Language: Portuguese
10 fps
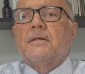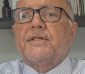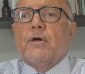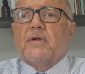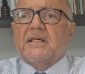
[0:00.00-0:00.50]

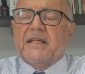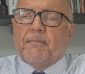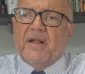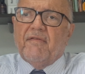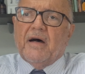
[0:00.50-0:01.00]
Segurança
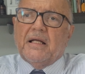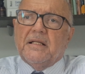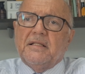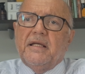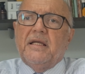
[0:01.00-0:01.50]

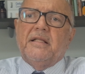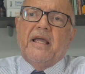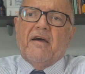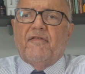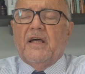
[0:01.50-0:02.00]
privada de, de
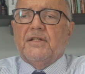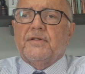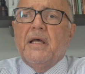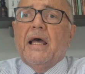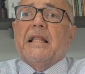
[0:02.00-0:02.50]
eventos.
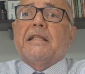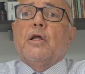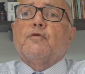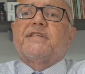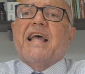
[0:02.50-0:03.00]
Ela
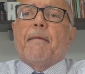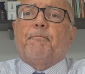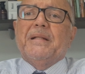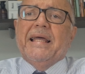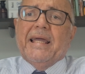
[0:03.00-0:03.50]
não se
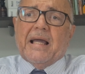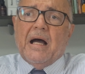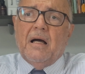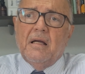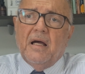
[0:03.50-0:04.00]

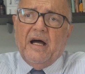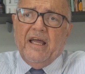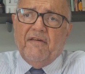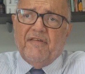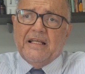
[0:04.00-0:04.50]
aplica a
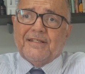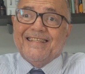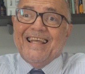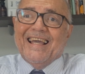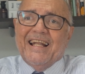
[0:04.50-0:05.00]
eventos
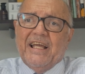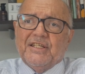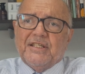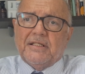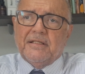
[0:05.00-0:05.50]
de
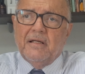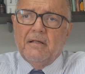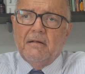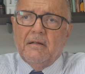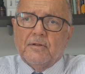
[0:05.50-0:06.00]
igrejas.
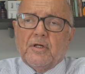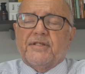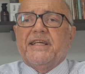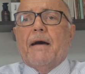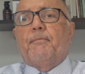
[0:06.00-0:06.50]
Só
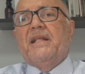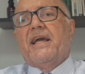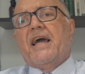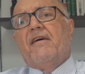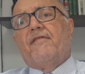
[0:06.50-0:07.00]
se
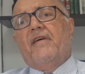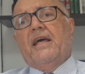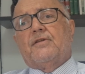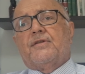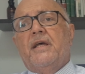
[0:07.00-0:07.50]
aplica a
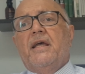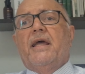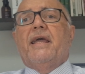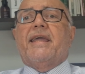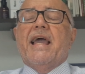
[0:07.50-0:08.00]
eventos
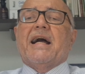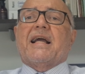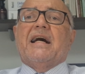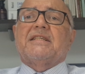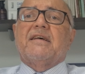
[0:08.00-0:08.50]
em que a
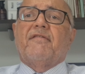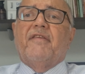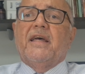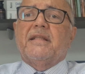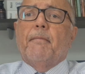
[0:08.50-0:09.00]
casa
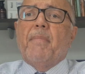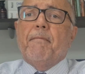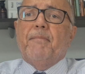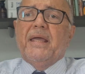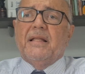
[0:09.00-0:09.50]
venda
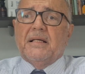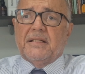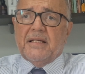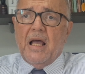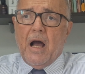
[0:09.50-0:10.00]

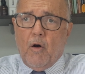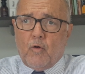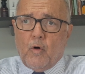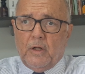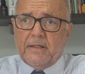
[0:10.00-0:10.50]
bebidas
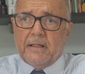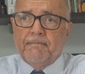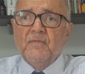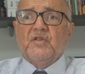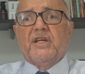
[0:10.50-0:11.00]
alcoólicas.
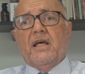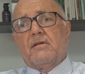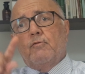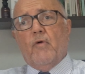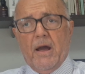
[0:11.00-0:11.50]

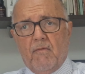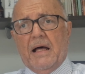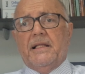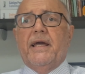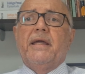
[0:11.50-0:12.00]
Gente, não é uma
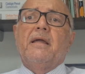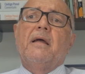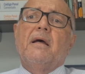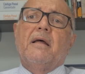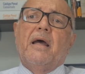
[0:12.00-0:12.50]
lei
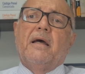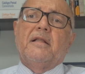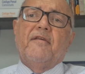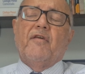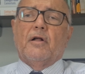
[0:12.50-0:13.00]
é,
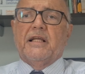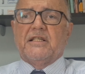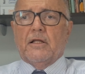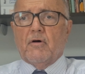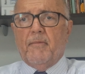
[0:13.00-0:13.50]
de
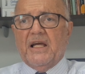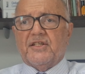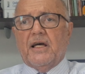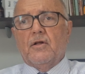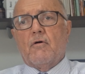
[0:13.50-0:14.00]
violência
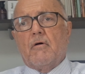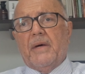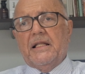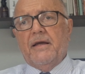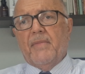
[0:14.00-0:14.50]
doméstica, não, como
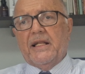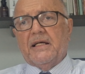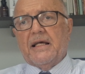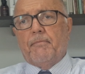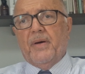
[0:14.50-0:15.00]
a lei Maria
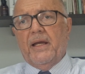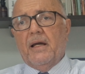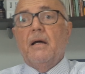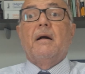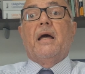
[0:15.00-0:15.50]
da
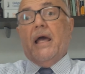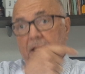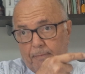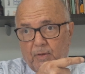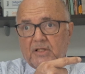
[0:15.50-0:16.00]
Penha. É
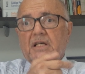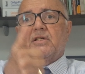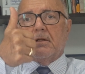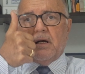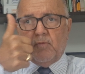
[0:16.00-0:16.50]
de
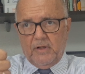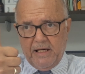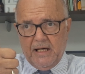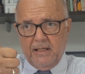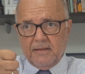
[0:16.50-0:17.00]
proteção da
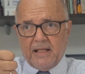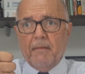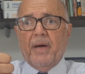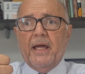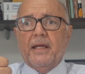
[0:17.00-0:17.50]
mulher
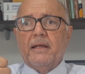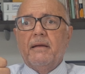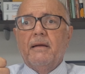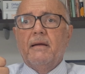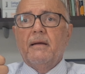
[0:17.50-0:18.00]
também.
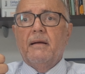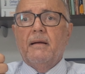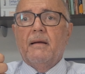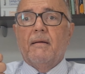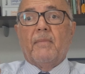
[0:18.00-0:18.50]

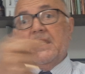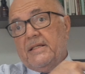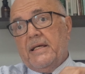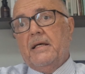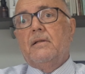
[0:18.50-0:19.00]

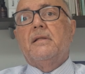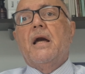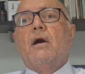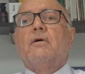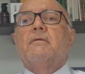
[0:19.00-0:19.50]
Mas é,
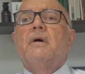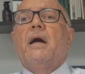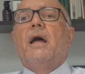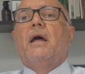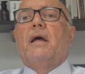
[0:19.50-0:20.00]
não,
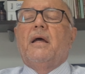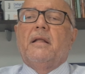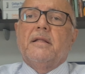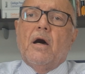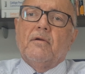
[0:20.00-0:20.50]
é,
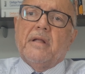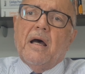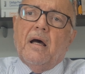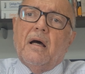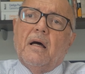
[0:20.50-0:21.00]
não
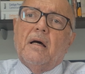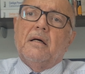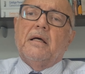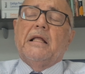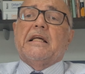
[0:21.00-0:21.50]

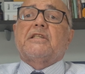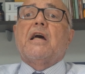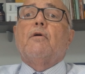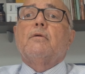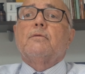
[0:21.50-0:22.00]
na
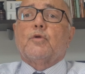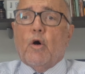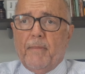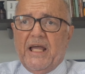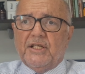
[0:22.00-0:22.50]
relação
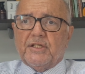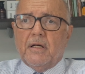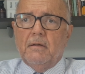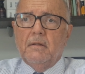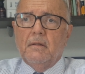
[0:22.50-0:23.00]

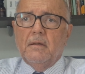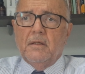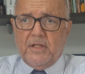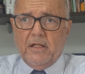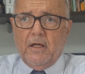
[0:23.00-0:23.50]
doméstica.
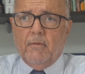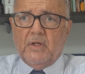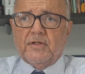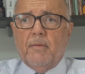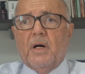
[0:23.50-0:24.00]
Entendeu,
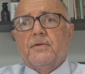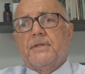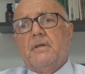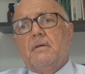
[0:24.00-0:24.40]
meus irmãos?